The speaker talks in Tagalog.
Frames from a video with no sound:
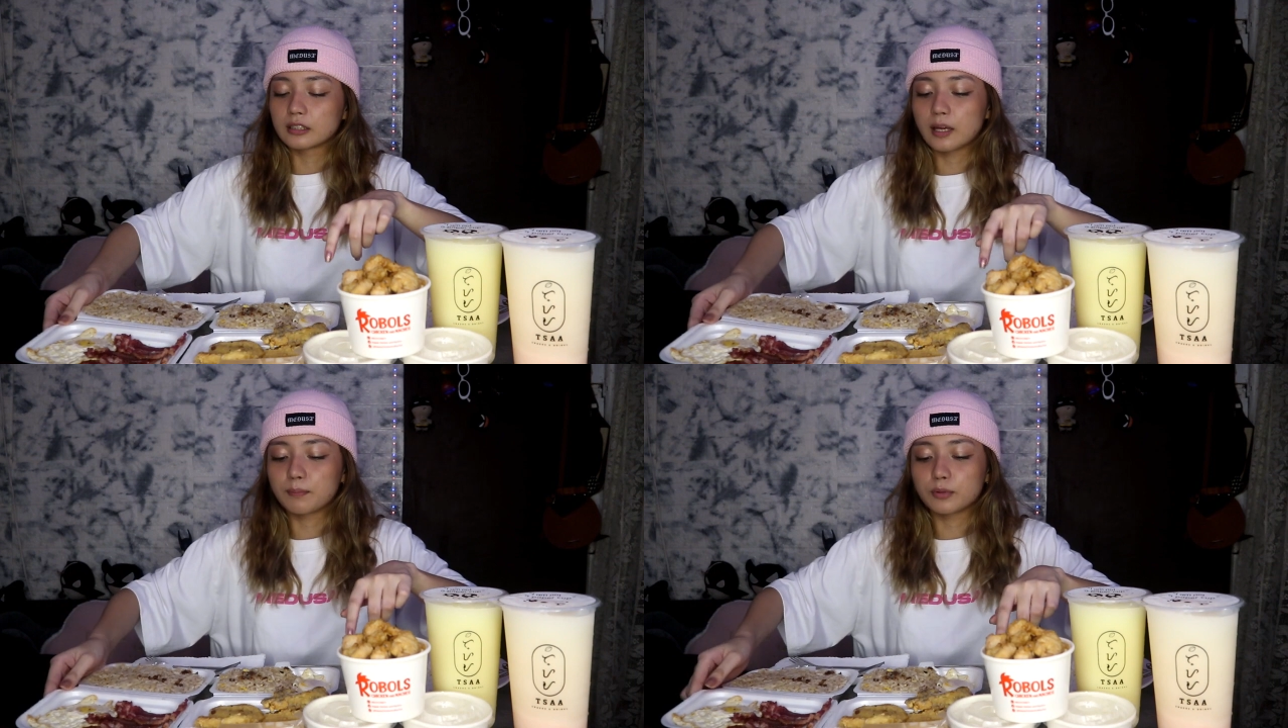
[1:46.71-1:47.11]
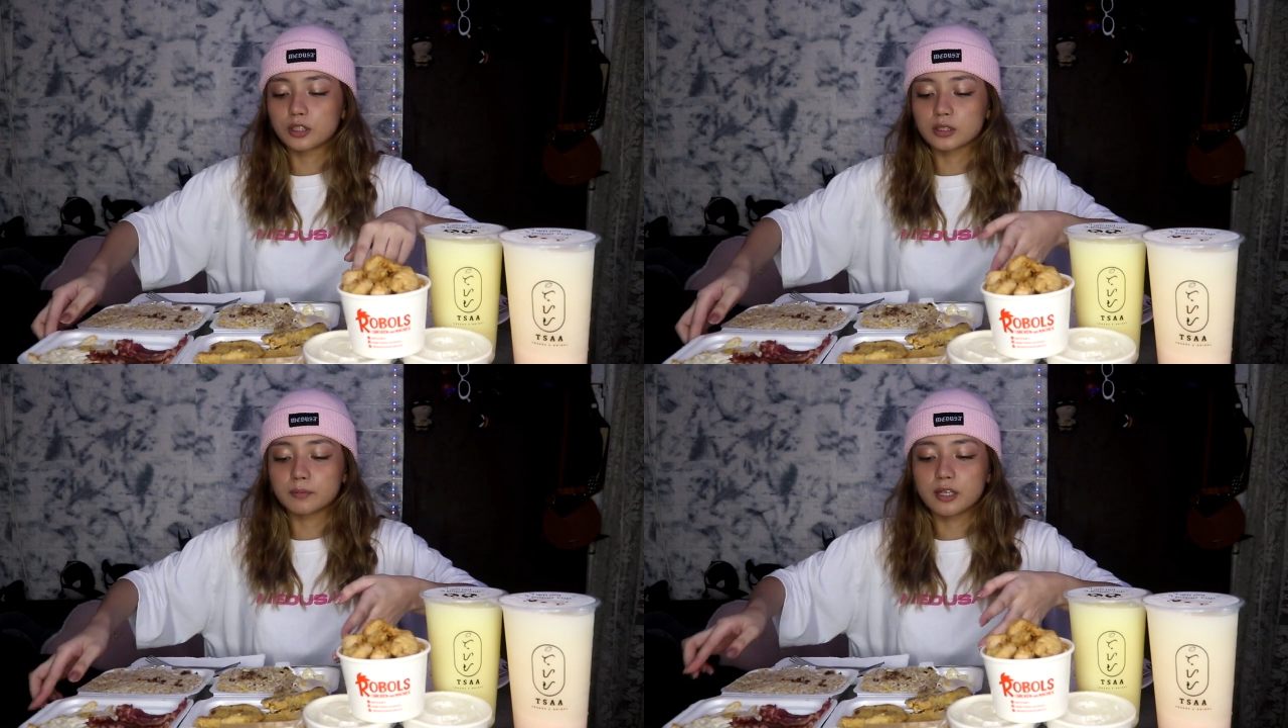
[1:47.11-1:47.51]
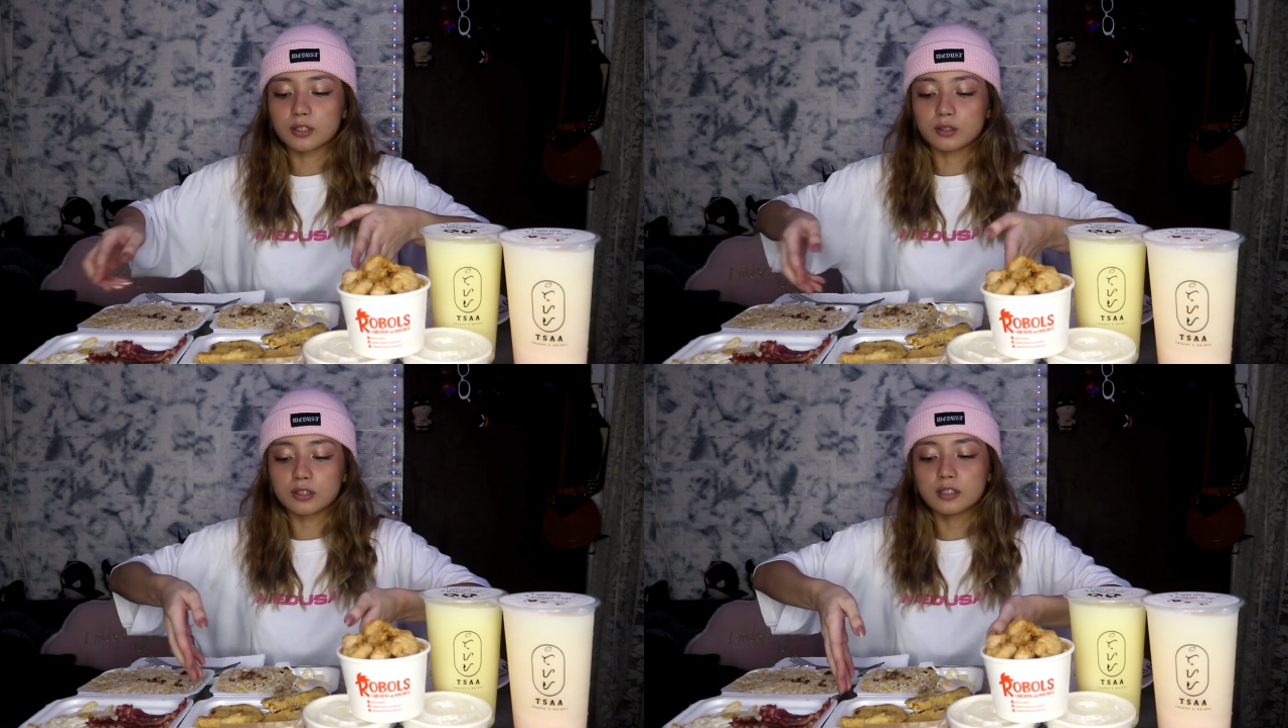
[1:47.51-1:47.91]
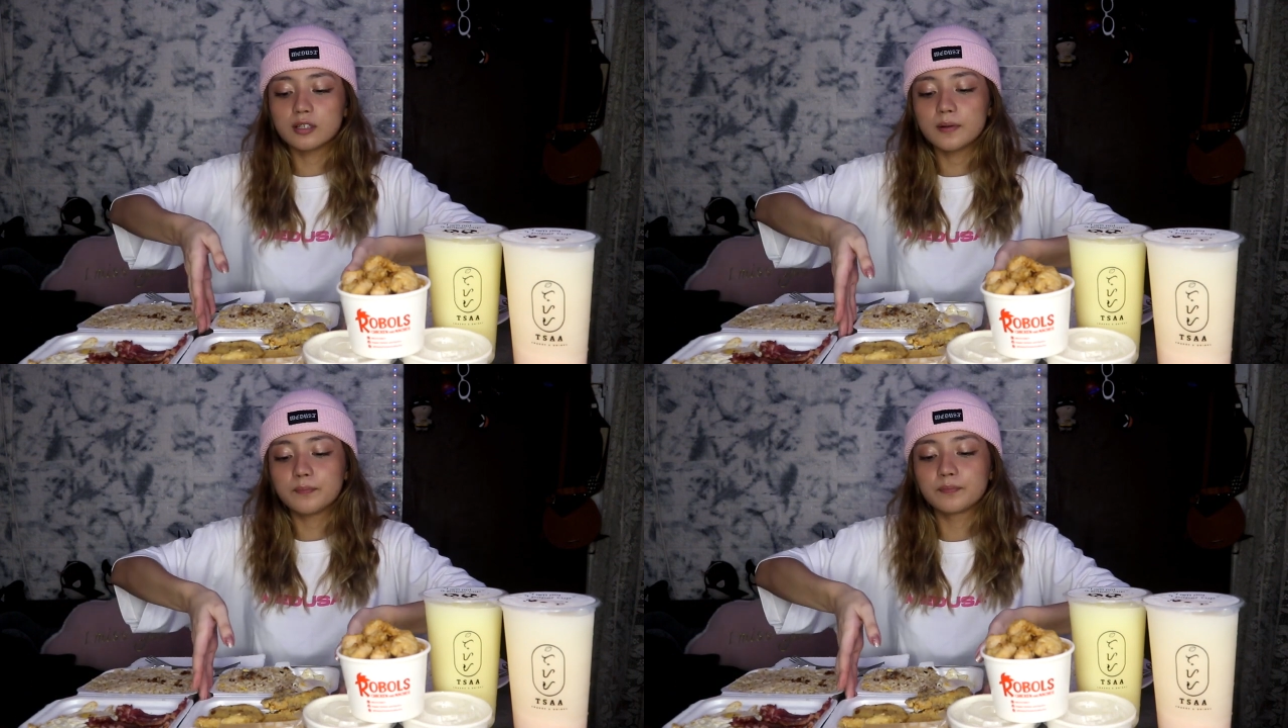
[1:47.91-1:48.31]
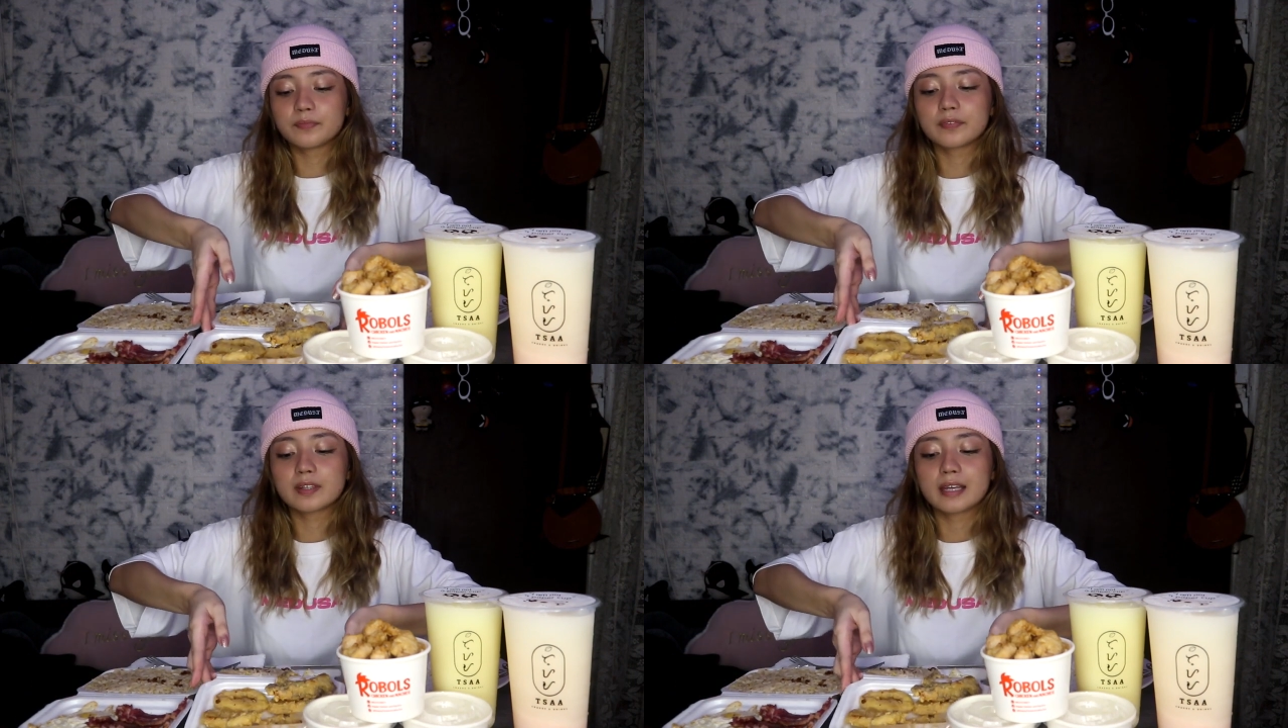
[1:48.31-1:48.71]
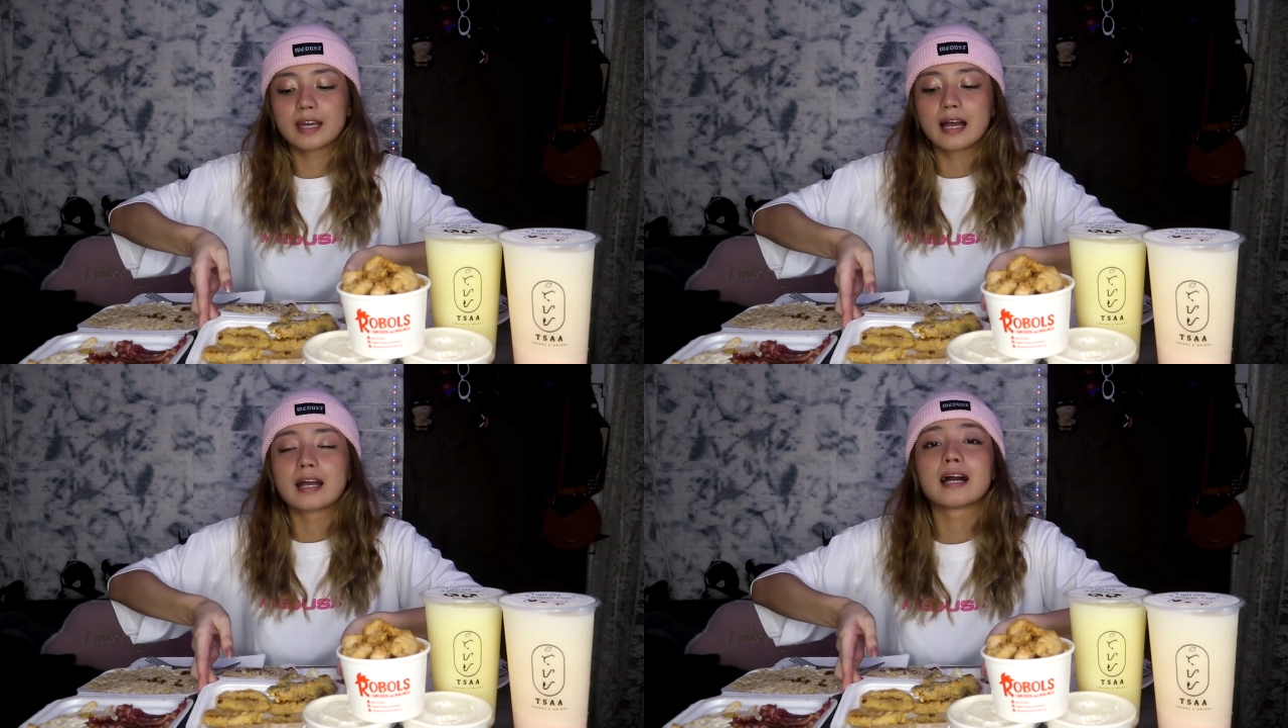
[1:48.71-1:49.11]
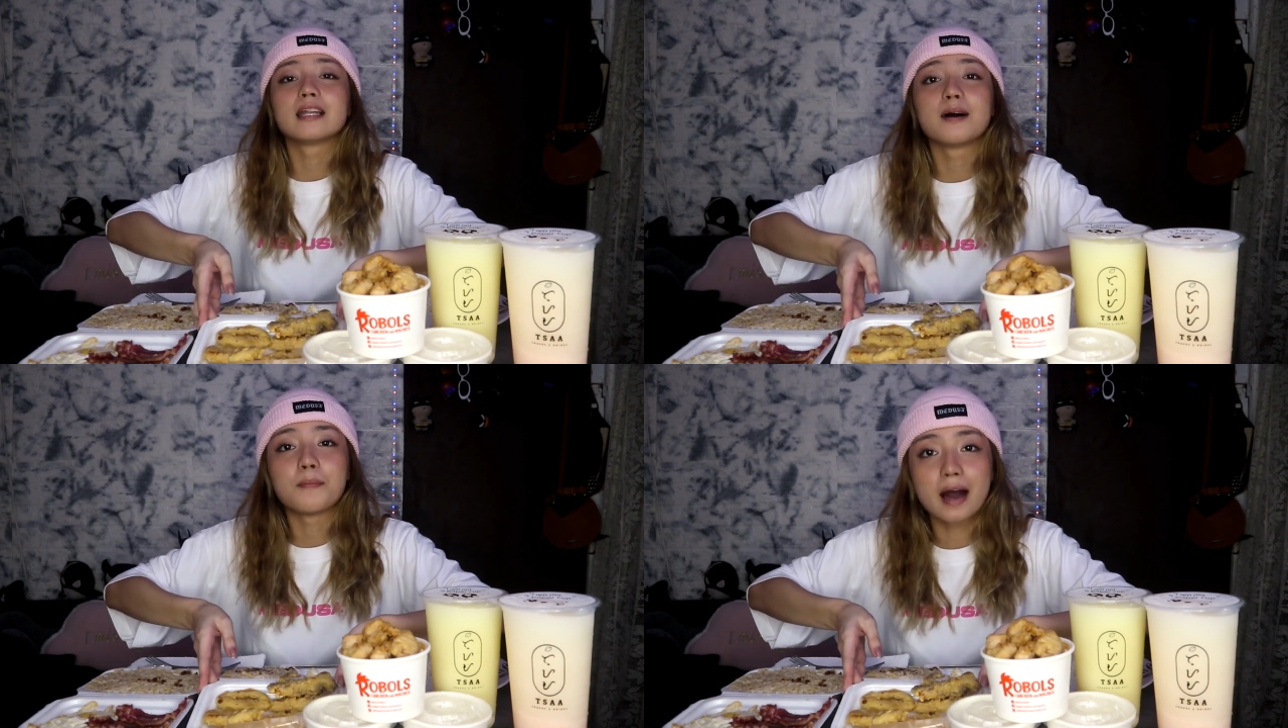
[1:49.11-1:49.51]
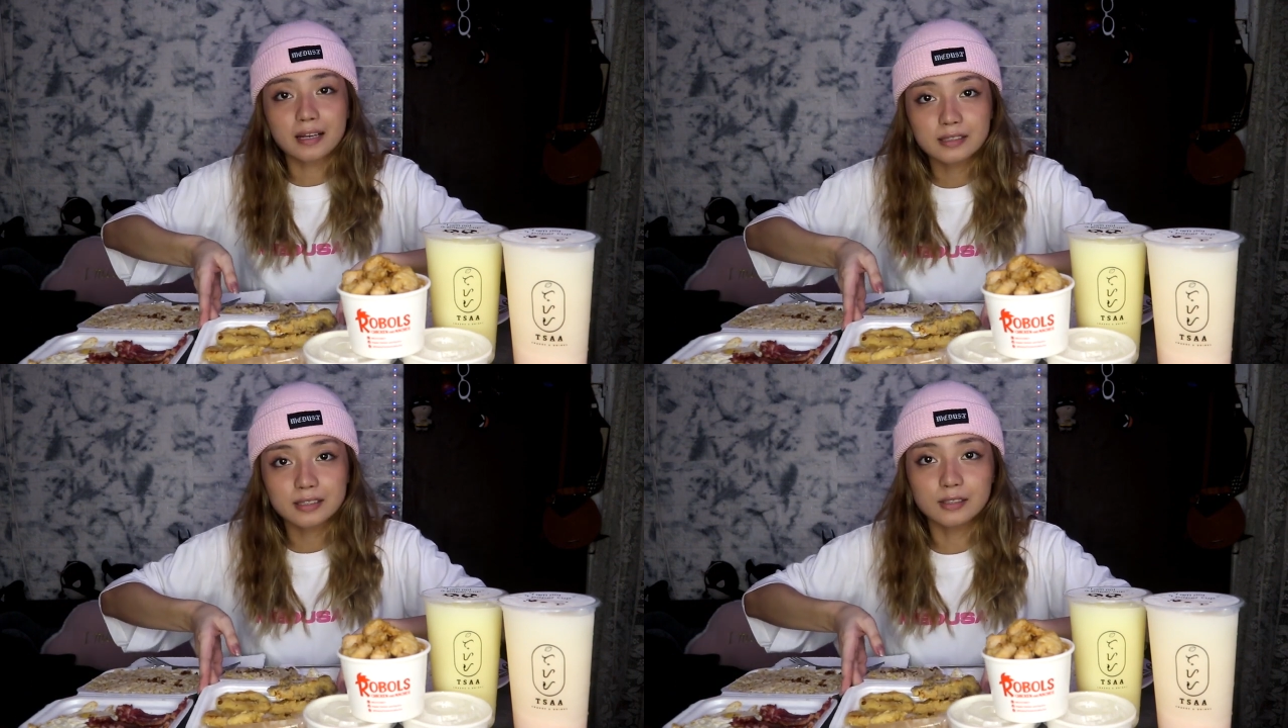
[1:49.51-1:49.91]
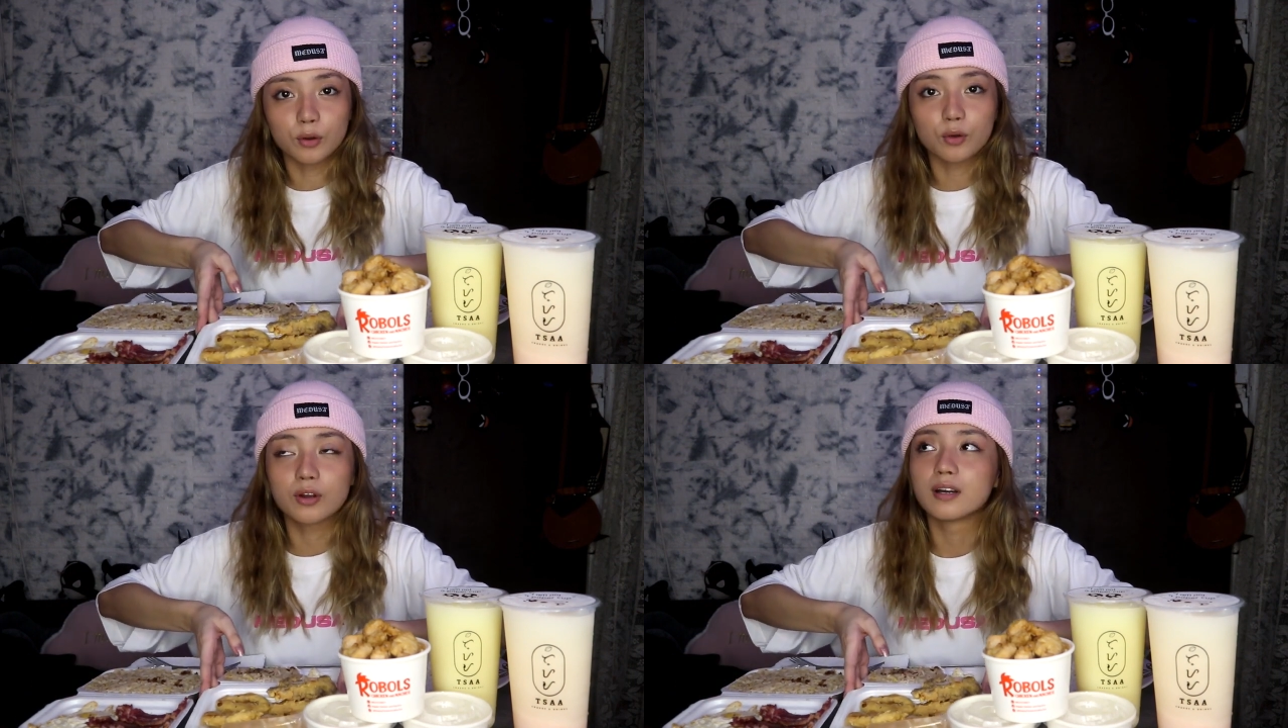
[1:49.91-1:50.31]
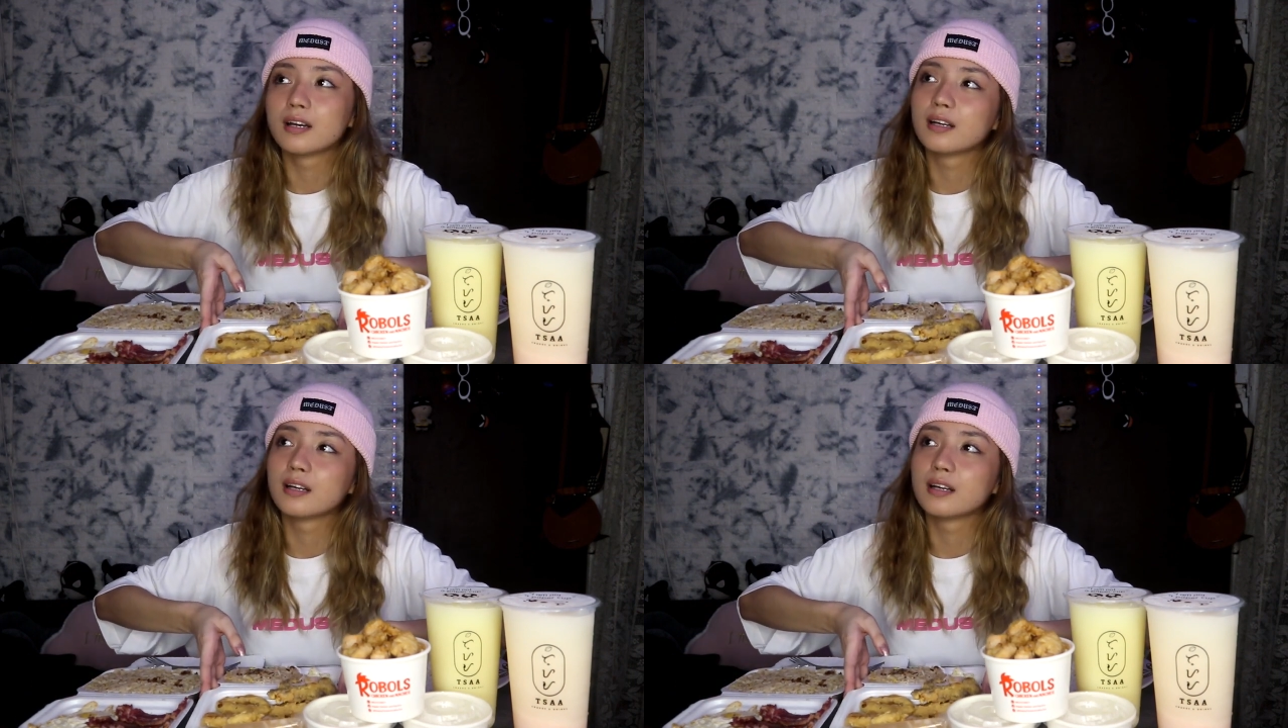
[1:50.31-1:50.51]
Tapos merong calamari silog.